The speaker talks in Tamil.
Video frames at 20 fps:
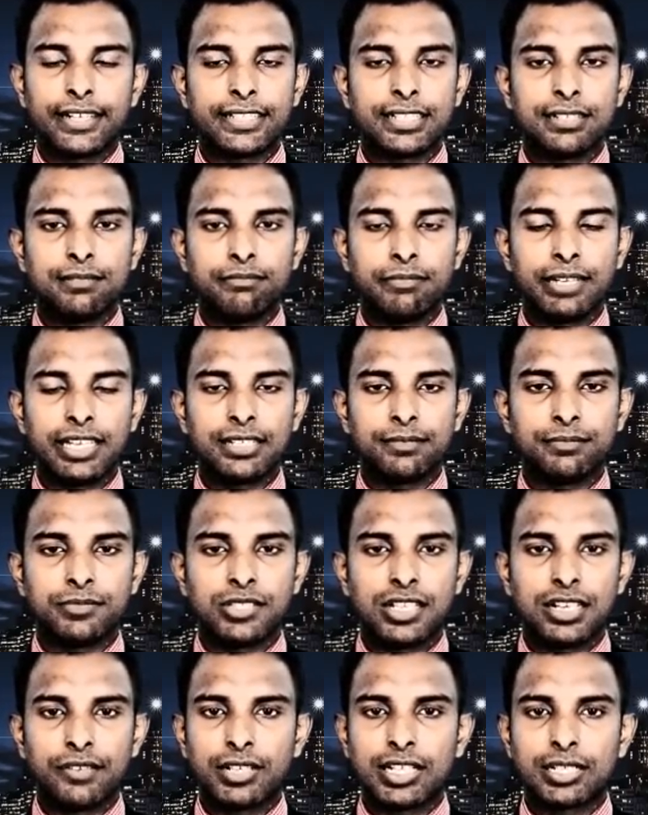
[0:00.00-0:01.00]
அதில்
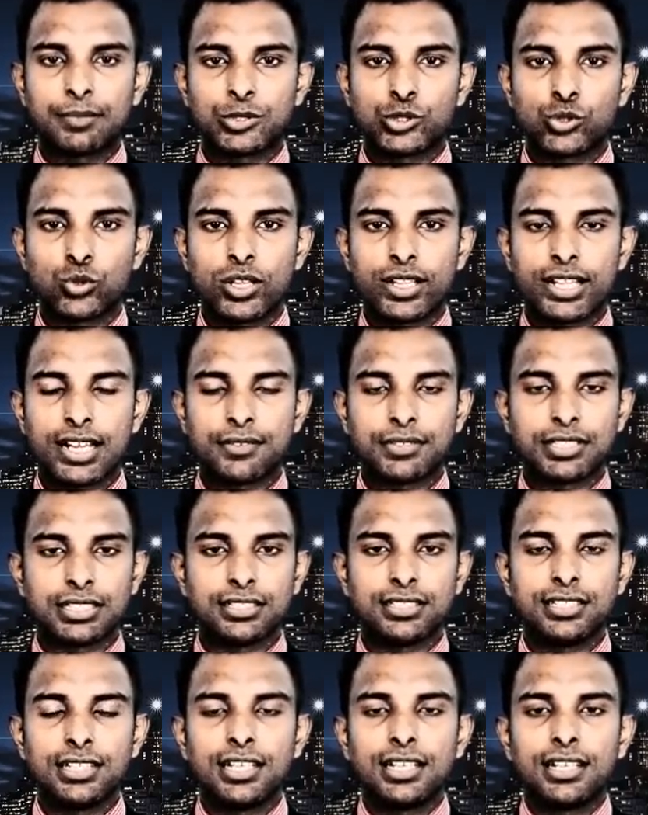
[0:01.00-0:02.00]
மேலும்
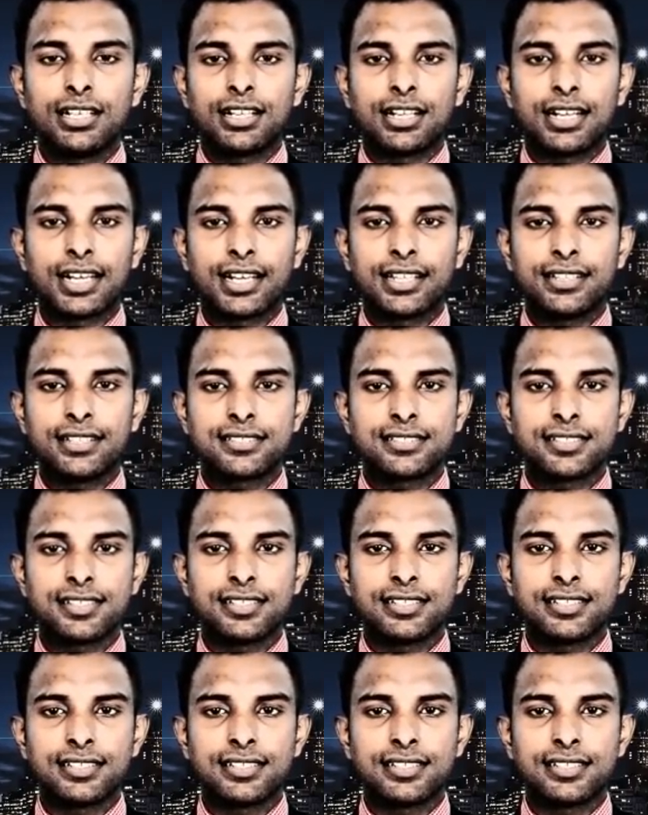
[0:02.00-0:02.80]
தெரிவிக்கப்பட்டுள்ளதாவது கடந்த சில